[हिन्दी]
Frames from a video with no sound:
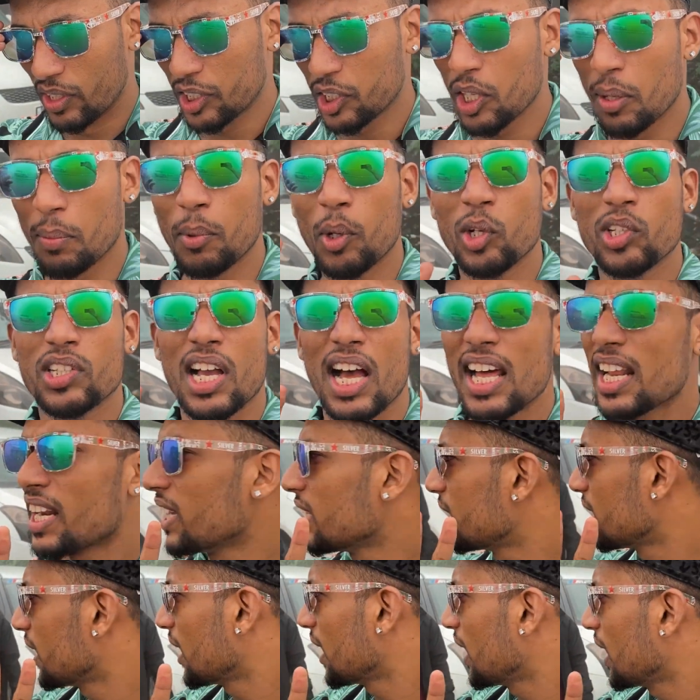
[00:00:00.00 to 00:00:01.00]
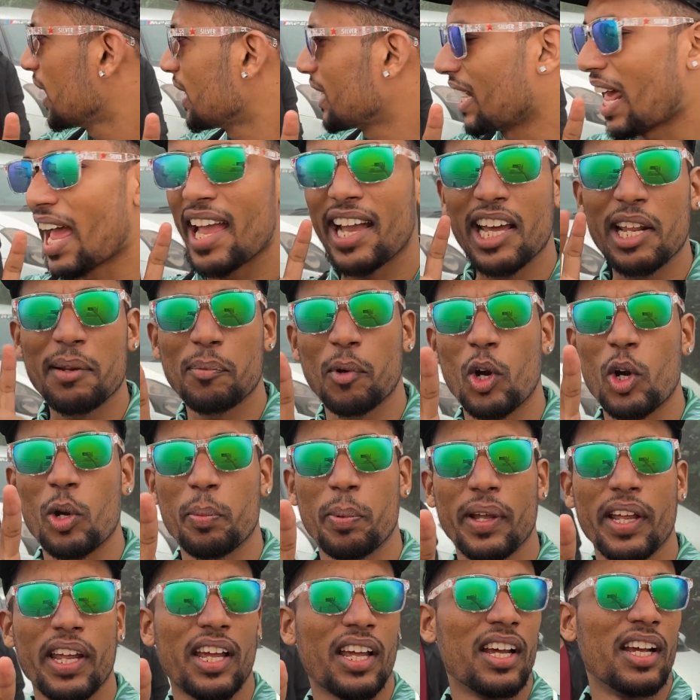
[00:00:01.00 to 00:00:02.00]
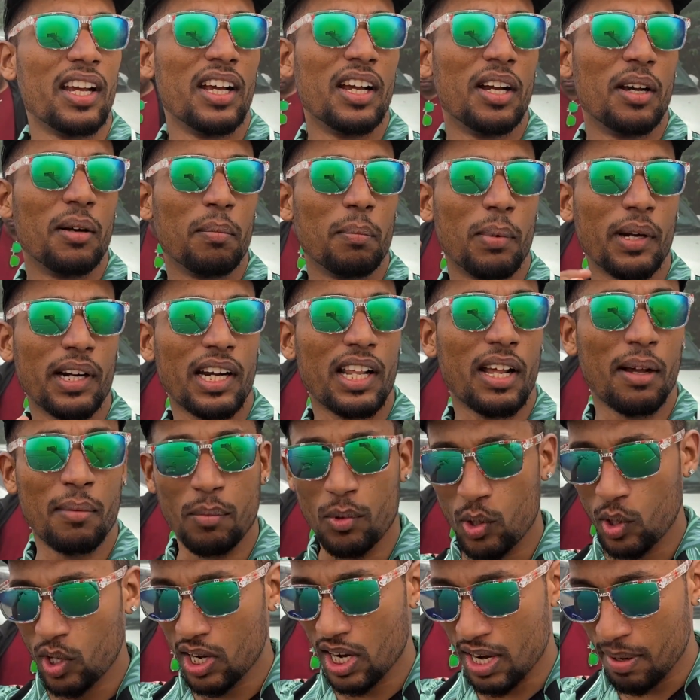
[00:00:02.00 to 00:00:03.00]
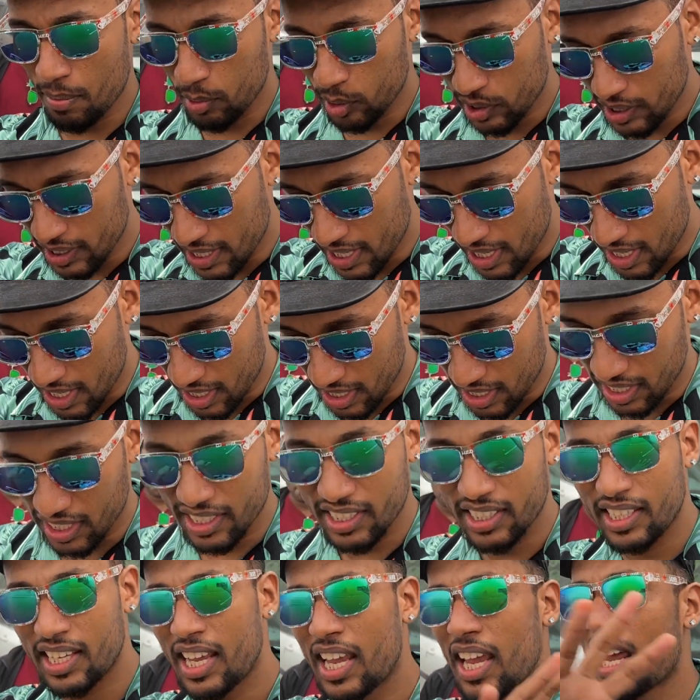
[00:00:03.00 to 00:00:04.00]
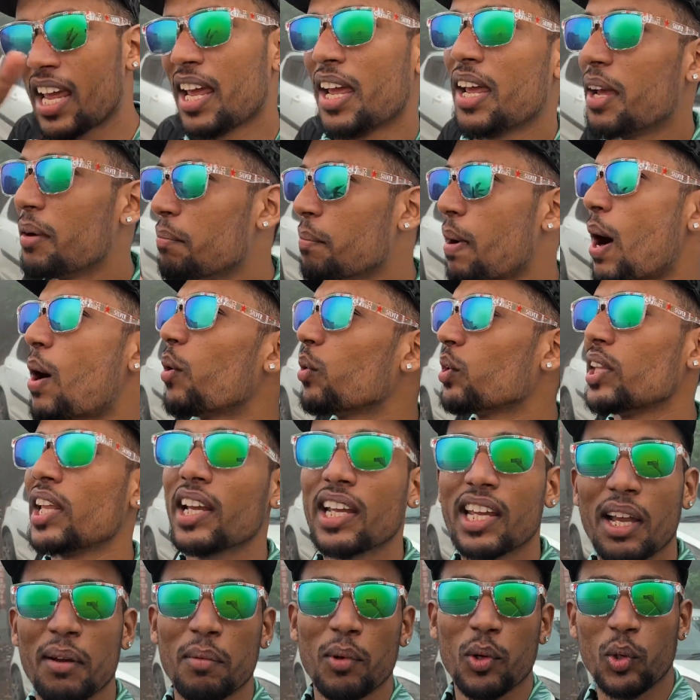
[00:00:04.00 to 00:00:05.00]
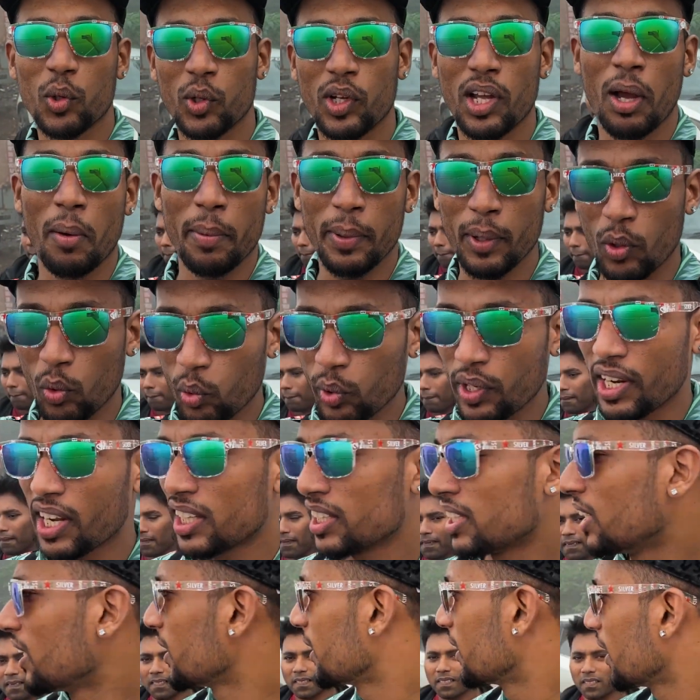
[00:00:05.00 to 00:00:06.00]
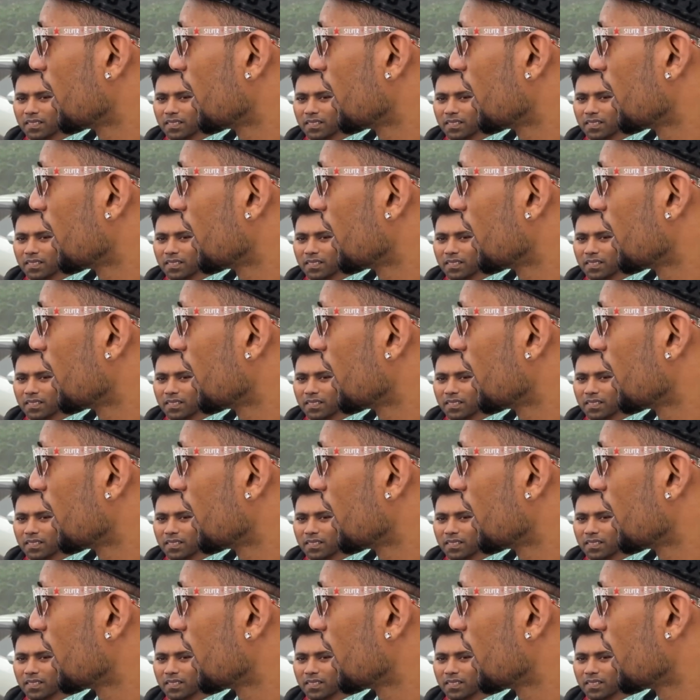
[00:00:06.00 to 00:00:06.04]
तो हम लोग जा रहे थे टाइगर पॉइंट पे बट हम लोग का बोलते ना ये माहौल देख के हम लोग को यहाँ पे रुकने का दिल